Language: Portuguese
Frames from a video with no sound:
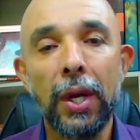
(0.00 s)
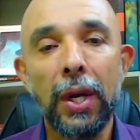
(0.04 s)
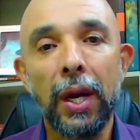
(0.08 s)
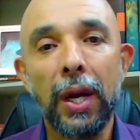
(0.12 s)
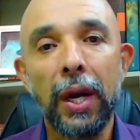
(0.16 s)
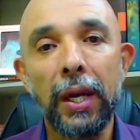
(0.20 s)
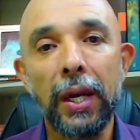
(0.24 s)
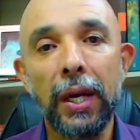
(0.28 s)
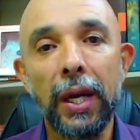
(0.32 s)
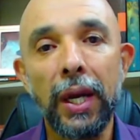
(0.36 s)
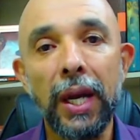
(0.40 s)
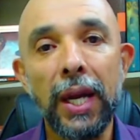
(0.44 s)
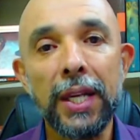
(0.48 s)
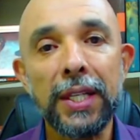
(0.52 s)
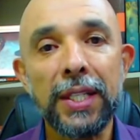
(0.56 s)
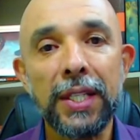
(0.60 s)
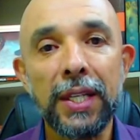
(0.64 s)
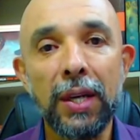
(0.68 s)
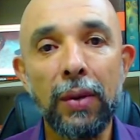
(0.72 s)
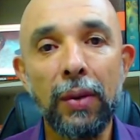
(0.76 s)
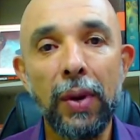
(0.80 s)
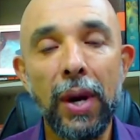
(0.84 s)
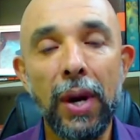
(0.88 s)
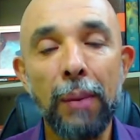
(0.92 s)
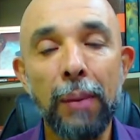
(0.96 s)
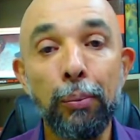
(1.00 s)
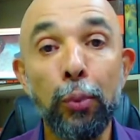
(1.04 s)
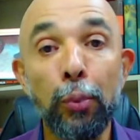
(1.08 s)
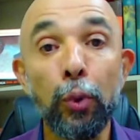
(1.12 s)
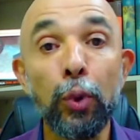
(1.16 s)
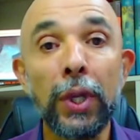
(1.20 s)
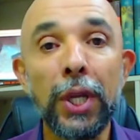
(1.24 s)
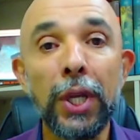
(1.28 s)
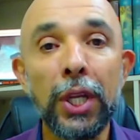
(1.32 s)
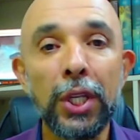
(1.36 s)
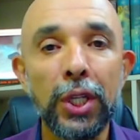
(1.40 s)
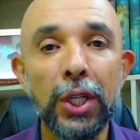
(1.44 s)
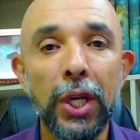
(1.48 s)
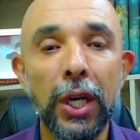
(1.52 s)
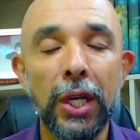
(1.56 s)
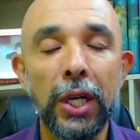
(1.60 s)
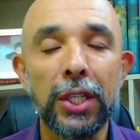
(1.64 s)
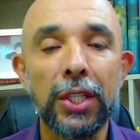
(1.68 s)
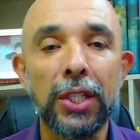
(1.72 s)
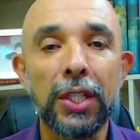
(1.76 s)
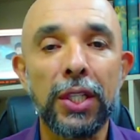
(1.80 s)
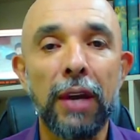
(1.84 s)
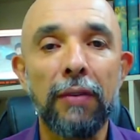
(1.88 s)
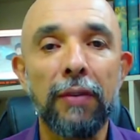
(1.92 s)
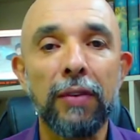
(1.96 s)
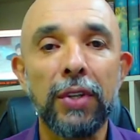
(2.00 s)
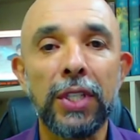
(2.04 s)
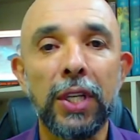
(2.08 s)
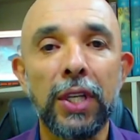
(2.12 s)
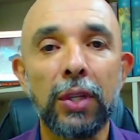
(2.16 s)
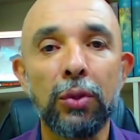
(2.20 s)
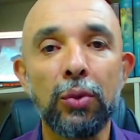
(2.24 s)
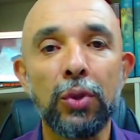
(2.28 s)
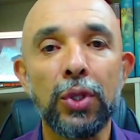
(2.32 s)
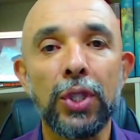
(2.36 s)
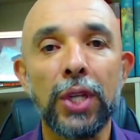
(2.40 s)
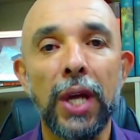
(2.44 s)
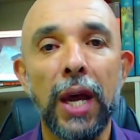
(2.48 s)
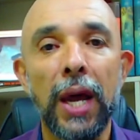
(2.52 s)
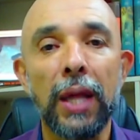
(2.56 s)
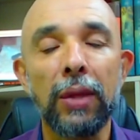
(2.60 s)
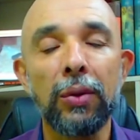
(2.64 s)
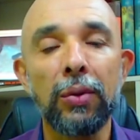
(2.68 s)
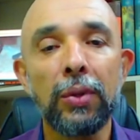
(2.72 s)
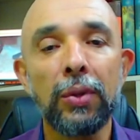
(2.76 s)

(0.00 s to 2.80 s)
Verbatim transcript: em relação à política que estava sendo usada